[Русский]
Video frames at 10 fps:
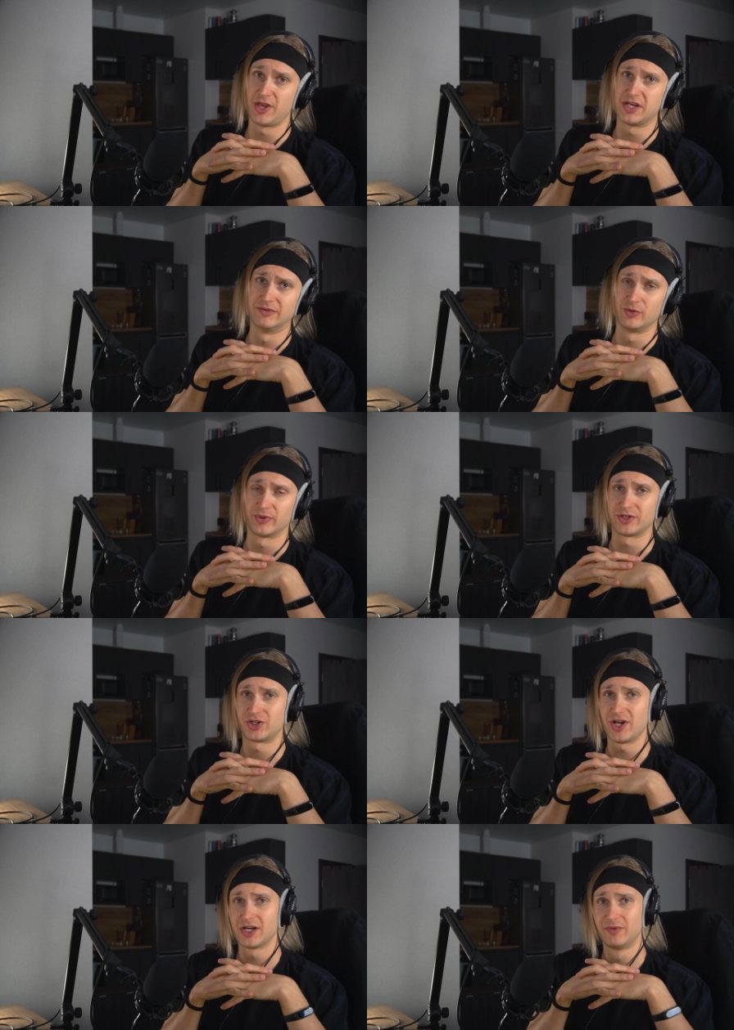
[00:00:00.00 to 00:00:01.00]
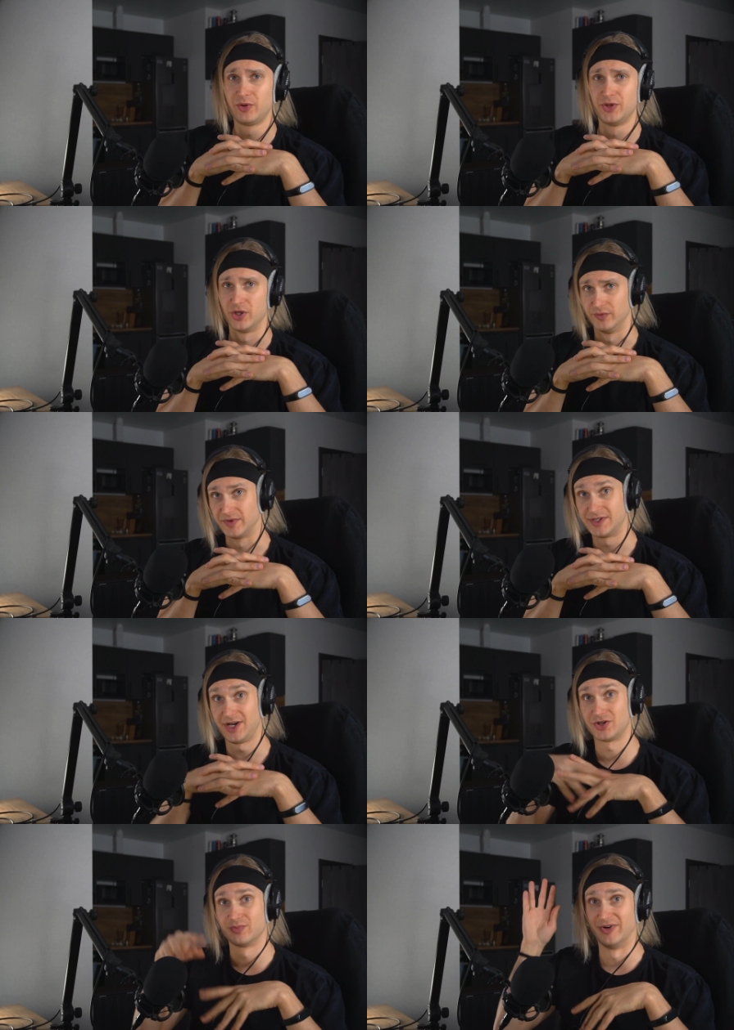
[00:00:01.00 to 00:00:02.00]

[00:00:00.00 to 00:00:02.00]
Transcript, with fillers: Я не говорю прощай, говорю до новых встреч.